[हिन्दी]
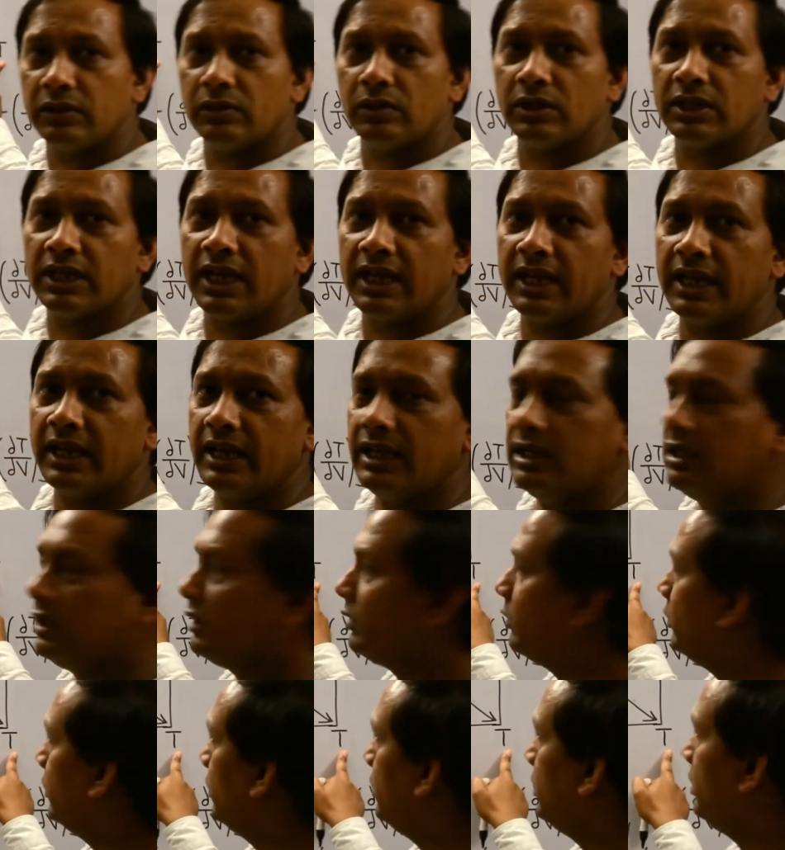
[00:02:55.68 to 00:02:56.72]
ओर जा रहा है
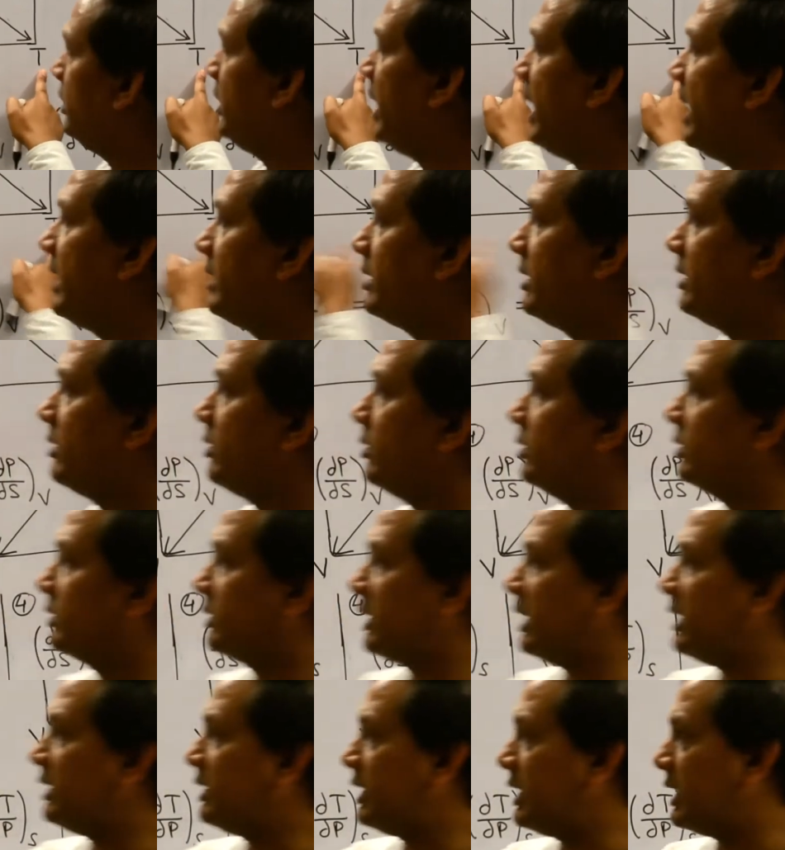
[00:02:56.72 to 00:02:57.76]
तो एट ए
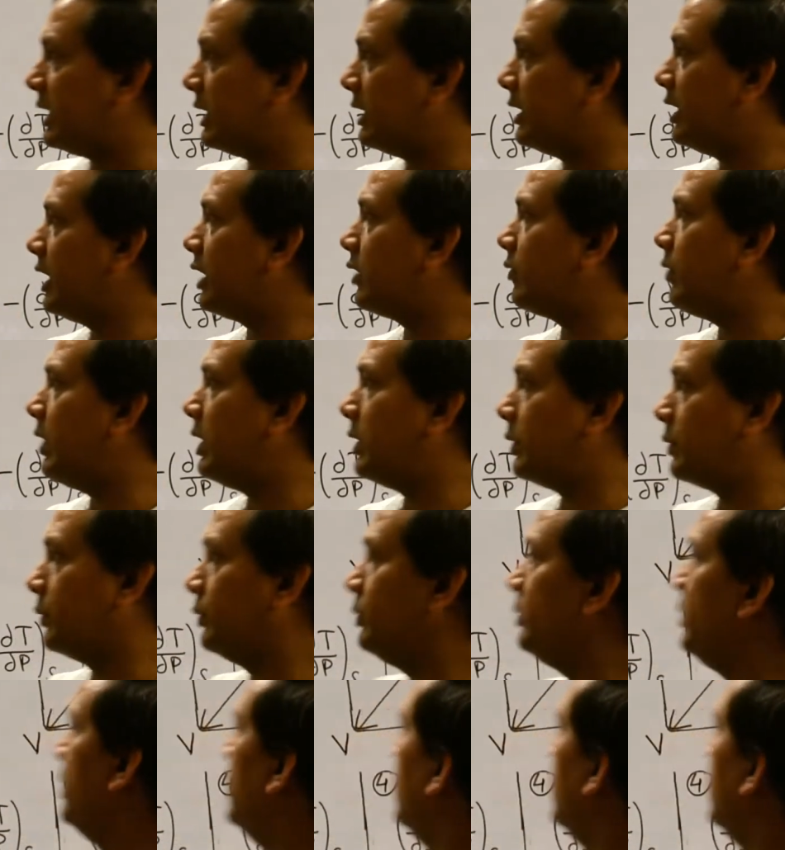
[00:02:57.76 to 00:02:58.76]
कॉन्स्टेंट टी इक्वल टू